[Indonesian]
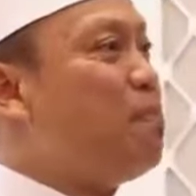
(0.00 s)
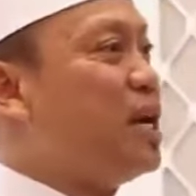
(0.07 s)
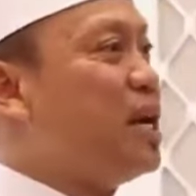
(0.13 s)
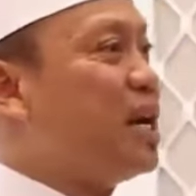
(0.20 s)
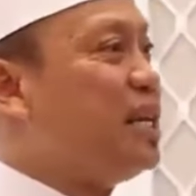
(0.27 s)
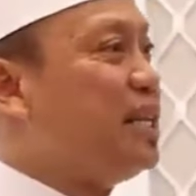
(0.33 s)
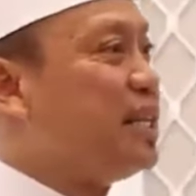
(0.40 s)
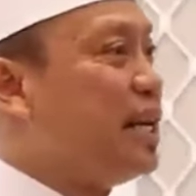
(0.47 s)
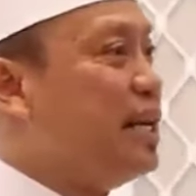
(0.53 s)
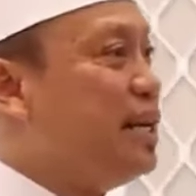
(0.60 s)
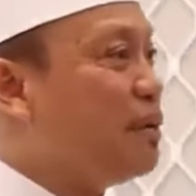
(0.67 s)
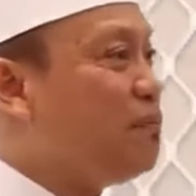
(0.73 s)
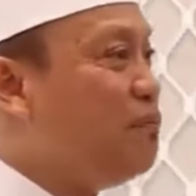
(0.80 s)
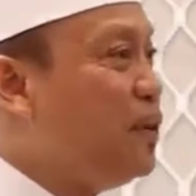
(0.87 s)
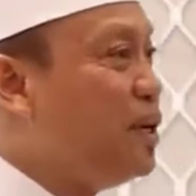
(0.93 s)
pernah kita
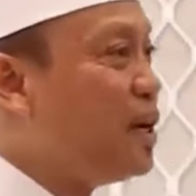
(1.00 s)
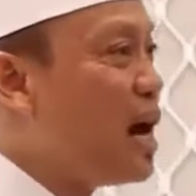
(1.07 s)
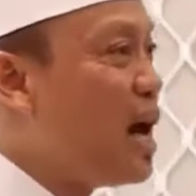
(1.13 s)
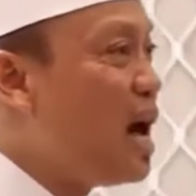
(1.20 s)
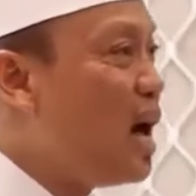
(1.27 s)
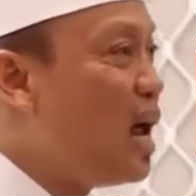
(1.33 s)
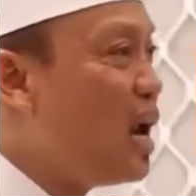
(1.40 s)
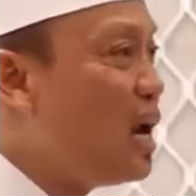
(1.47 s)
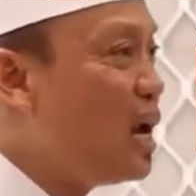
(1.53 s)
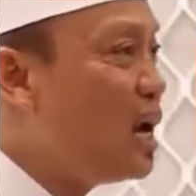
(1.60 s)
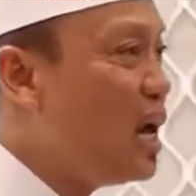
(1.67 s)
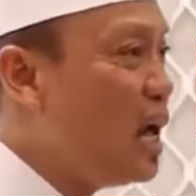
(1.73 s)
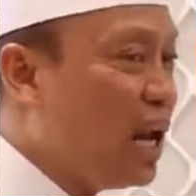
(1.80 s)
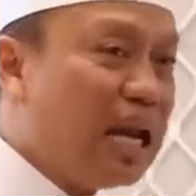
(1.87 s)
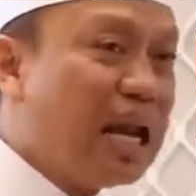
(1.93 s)
lihat viral